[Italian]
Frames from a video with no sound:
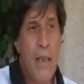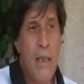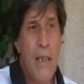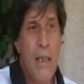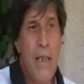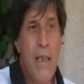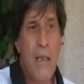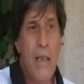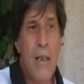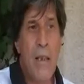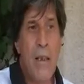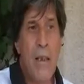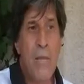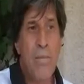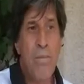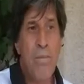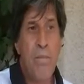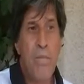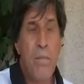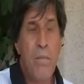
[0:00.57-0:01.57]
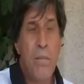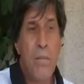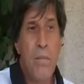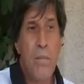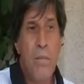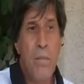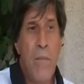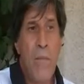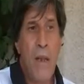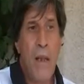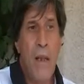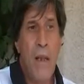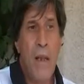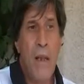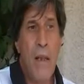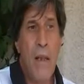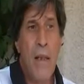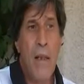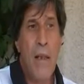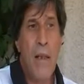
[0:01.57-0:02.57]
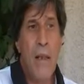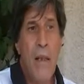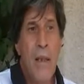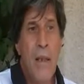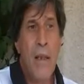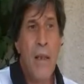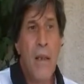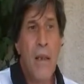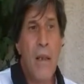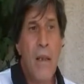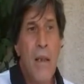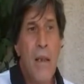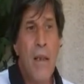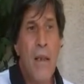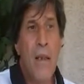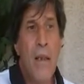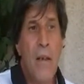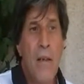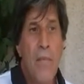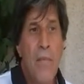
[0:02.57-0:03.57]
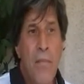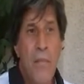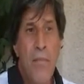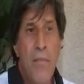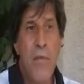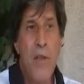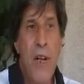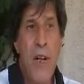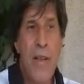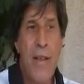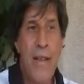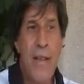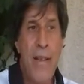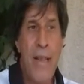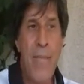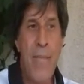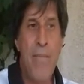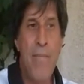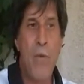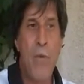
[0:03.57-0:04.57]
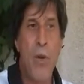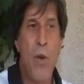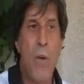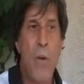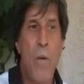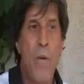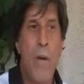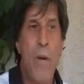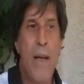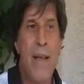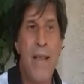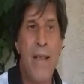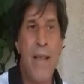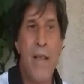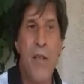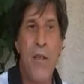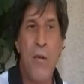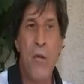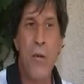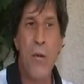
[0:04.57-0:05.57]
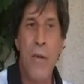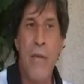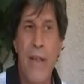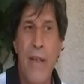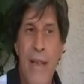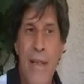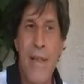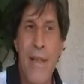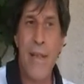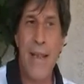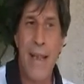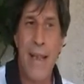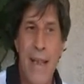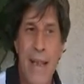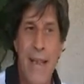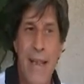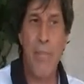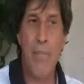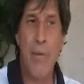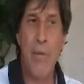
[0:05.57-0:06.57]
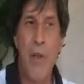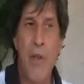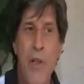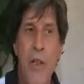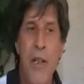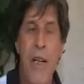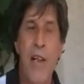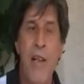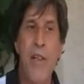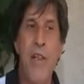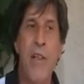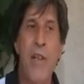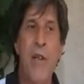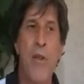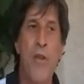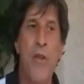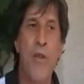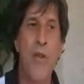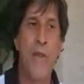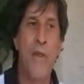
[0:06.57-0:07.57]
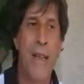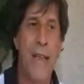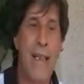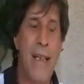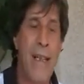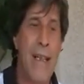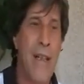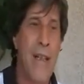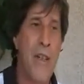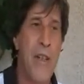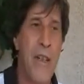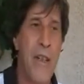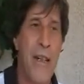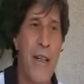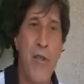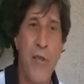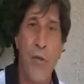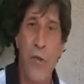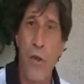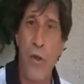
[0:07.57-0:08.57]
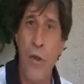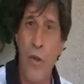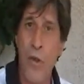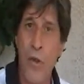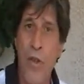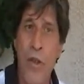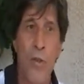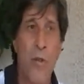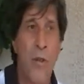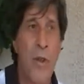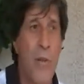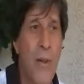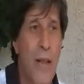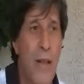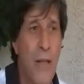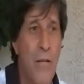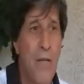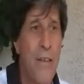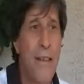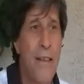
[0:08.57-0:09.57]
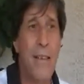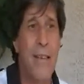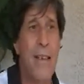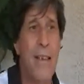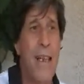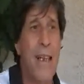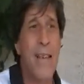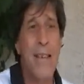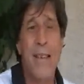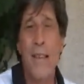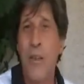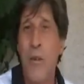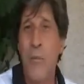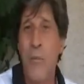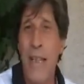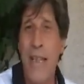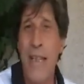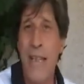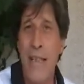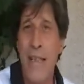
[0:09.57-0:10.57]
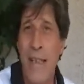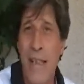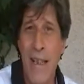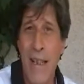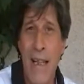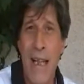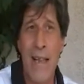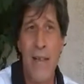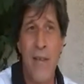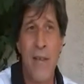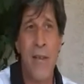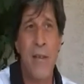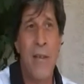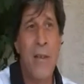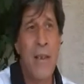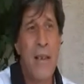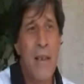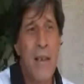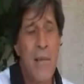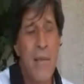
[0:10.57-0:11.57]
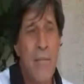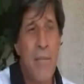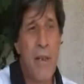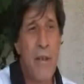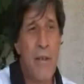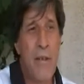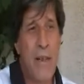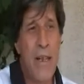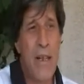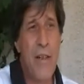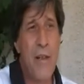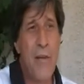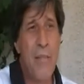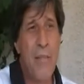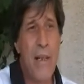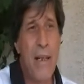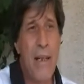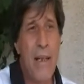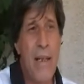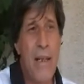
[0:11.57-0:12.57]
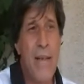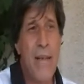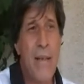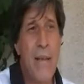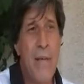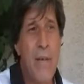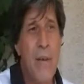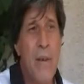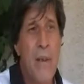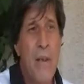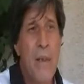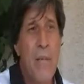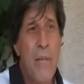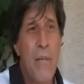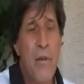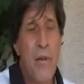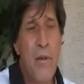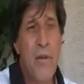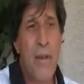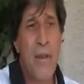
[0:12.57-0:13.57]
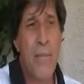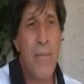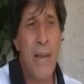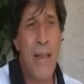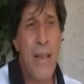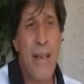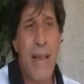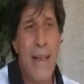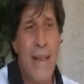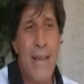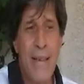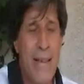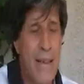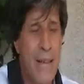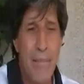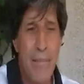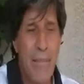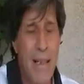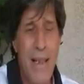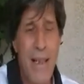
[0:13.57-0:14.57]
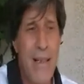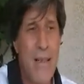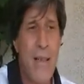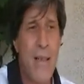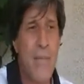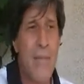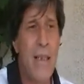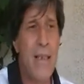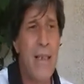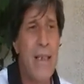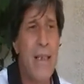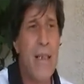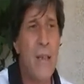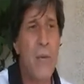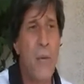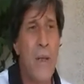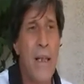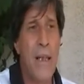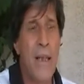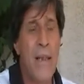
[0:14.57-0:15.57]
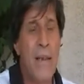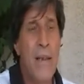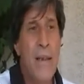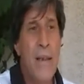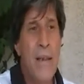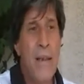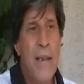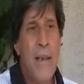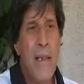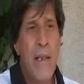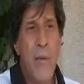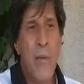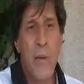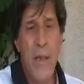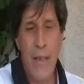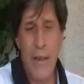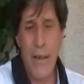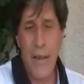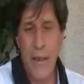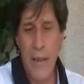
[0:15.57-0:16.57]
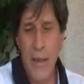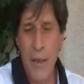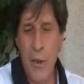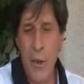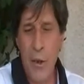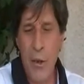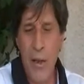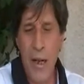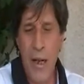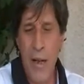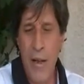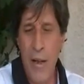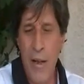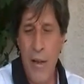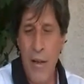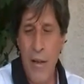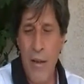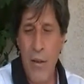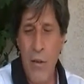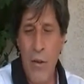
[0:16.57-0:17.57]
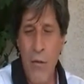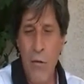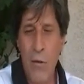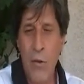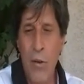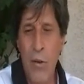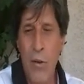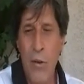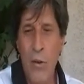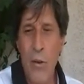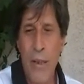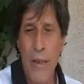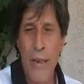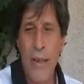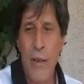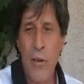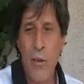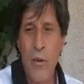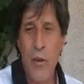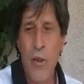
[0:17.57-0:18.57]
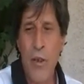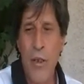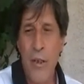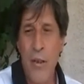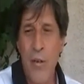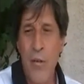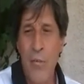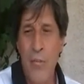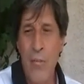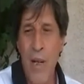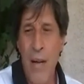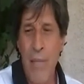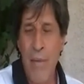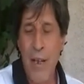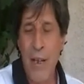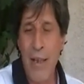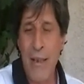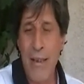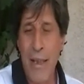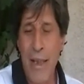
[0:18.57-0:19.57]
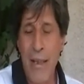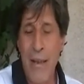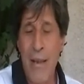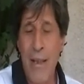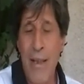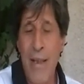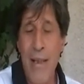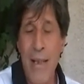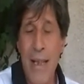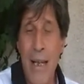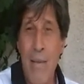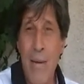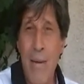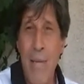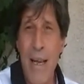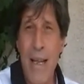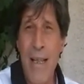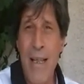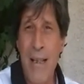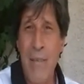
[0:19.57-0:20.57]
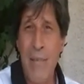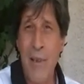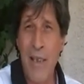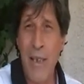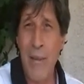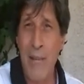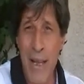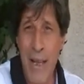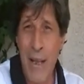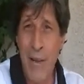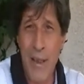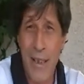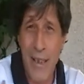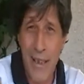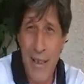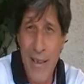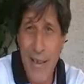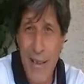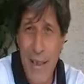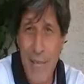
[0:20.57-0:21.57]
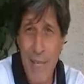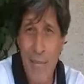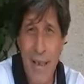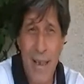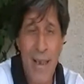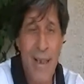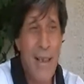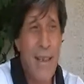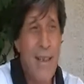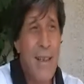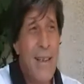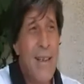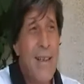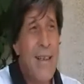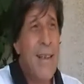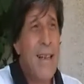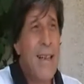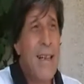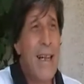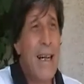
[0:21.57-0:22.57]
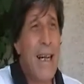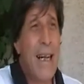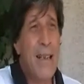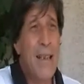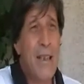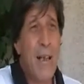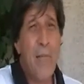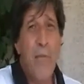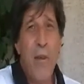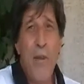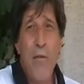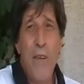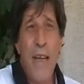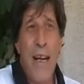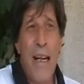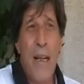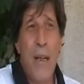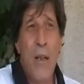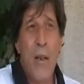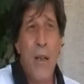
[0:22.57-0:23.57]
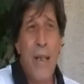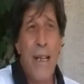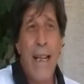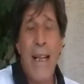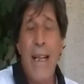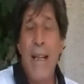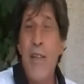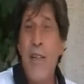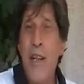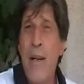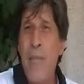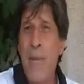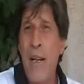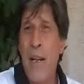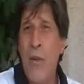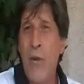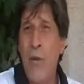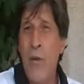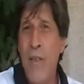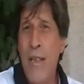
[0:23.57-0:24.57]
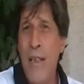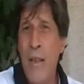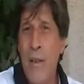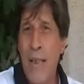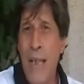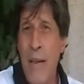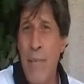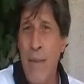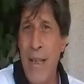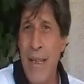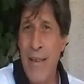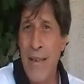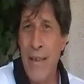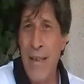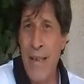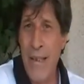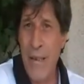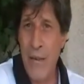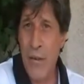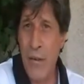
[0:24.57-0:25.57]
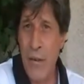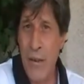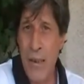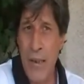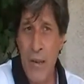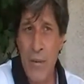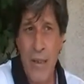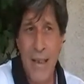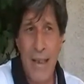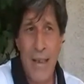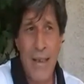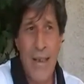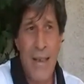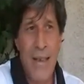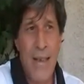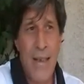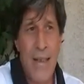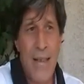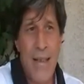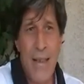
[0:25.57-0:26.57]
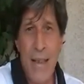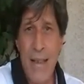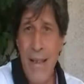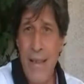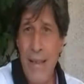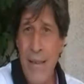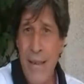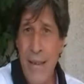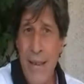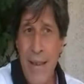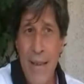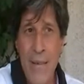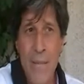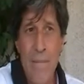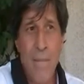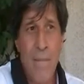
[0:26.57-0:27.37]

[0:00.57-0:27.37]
eh, eh, eh, gestimmo la sezione universitaria del PC, il circolo giovanile Ceraso Rosa con il quale ho fatto grandi comizi nel Lazio, un personaggio bellissimo, il professore Bernardini, bellissimo intellettuale. Qui io ha, ah, eh, ho avuto l'onore di conoscere un mio amico eterno che si chiama Massimo Ademeo, che è sempre legato al mio fianco, che leggemmo al consiglio di amministrazione come sinistra